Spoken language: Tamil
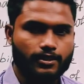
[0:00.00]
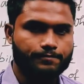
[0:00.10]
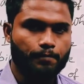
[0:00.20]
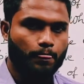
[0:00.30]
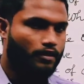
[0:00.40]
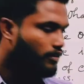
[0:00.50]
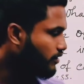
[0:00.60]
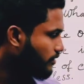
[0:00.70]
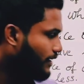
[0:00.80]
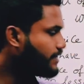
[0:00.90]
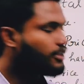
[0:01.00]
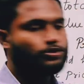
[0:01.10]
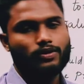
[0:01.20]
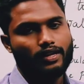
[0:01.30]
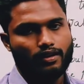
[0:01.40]
என்ன ஈஸியாக
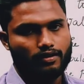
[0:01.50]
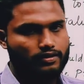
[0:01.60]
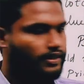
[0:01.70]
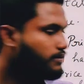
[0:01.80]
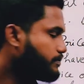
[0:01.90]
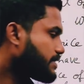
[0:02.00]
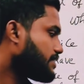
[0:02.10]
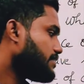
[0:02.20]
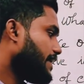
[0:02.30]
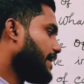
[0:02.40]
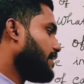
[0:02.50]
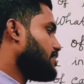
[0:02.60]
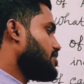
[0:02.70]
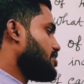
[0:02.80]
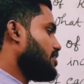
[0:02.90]
சொல்லிடலாம் டென்
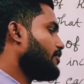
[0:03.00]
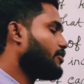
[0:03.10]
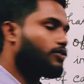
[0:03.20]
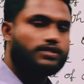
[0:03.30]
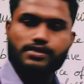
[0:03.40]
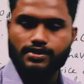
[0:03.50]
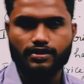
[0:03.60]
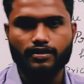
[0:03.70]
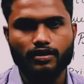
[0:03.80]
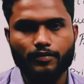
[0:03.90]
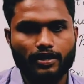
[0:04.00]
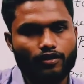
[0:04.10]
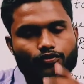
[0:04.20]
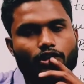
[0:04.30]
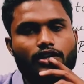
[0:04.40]
பர்சன்டேஜ் எவ்வளோ வரும் சிக்ஸ் ஹண்ட்ரட்
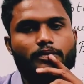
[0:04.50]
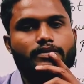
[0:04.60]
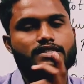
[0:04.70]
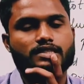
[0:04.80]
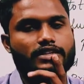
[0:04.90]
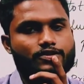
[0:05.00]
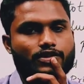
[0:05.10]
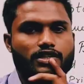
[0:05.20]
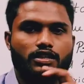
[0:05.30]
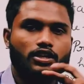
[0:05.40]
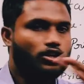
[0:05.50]
அப்படின்னா ஃபார்ட்டி பர்சன்டேஜ் வந்து